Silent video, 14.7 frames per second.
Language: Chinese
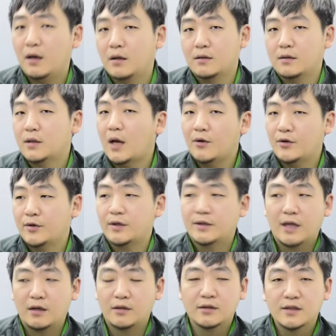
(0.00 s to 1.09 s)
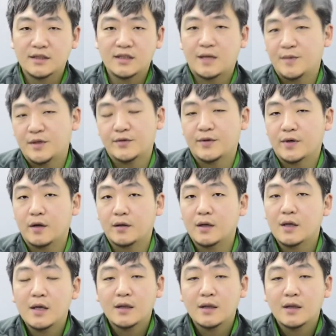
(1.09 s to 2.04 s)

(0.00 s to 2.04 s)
可能他会觉得这辆车的性价比是最高的。